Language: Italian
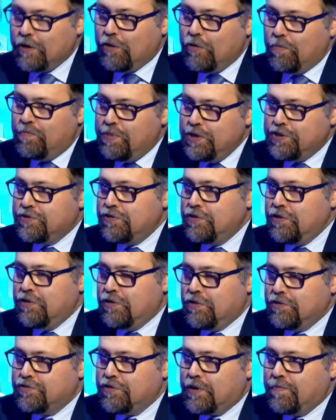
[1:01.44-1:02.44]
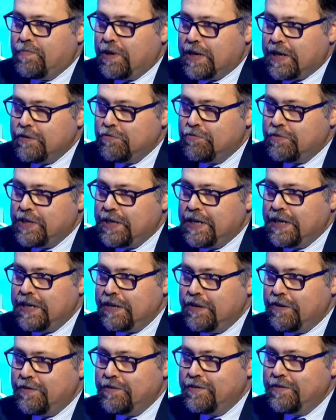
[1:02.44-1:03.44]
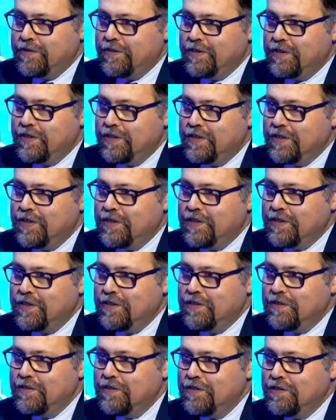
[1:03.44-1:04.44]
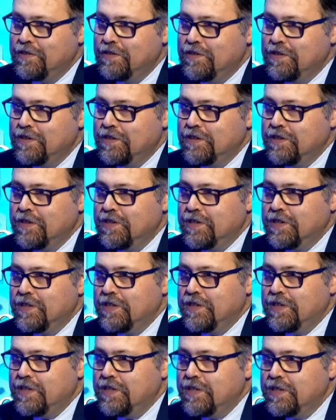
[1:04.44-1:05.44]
colpiscono il nostro apparato urinario. Allora, intanto secondo me bisogna fare un attimo di